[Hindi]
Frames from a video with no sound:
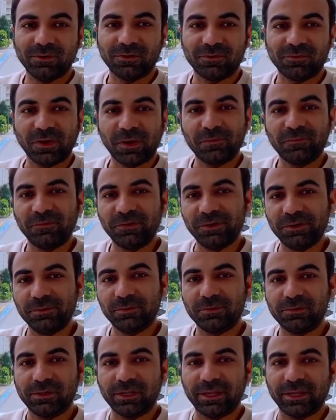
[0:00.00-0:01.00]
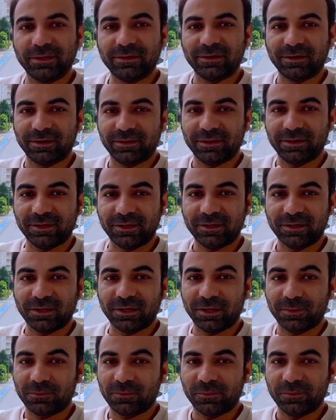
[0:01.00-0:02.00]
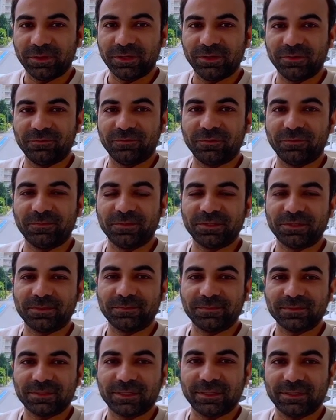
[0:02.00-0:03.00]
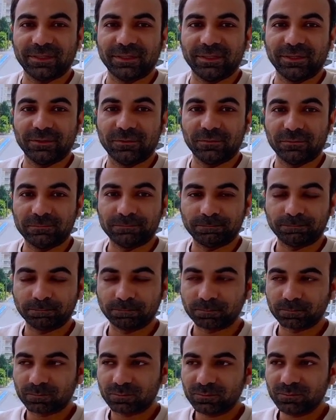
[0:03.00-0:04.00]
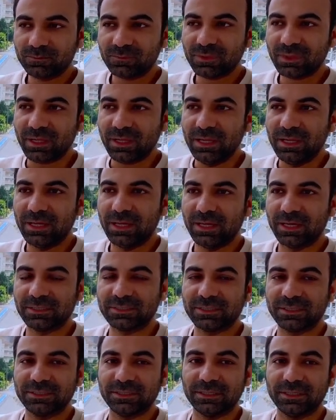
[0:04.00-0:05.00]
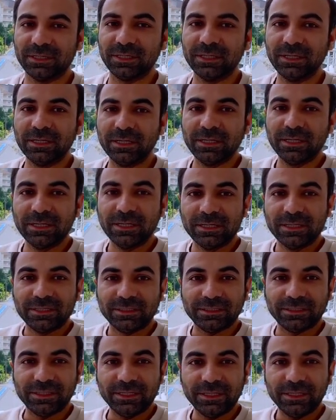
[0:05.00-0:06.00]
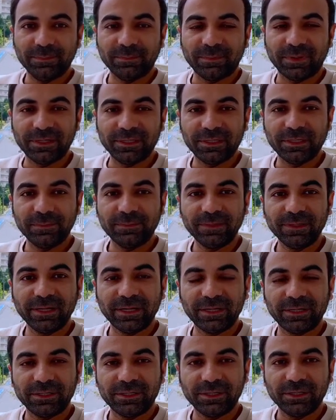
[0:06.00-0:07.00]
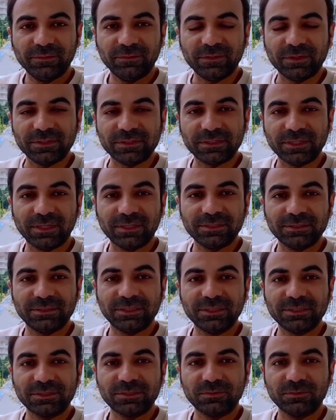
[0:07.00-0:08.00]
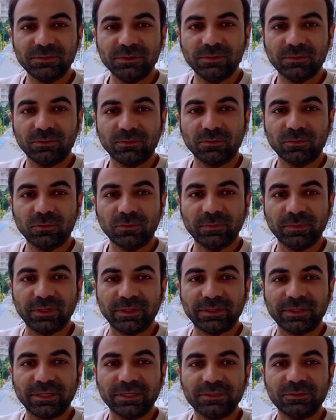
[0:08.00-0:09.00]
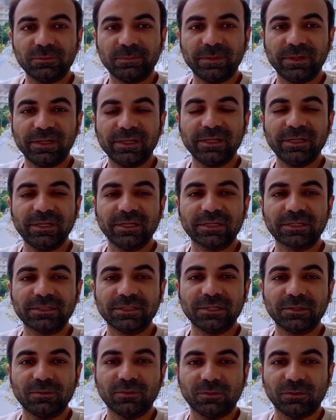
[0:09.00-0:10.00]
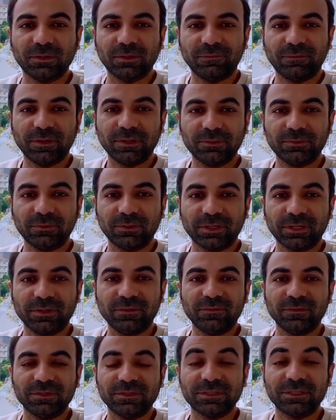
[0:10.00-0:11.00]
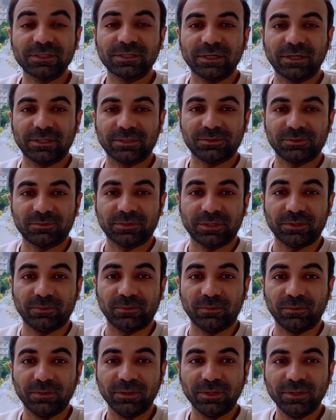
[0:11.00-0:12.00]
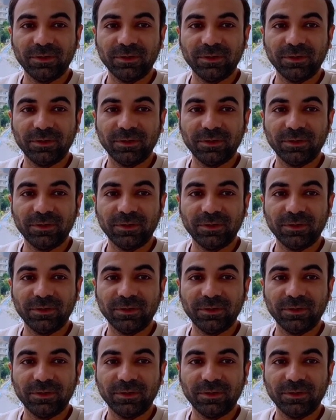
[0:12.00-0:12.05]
और आप वीडियो को लाइक कर देना अगर आपको मेरी इन्फॉर्मेशन पसंद आए तो अच्छा जी ये मल्टीपल एंट्री वीज़ा जस्ट उन लोगों को मिलता है जो पहले एक या दो दफ़ा तुर्की विज़िट कर चुके हों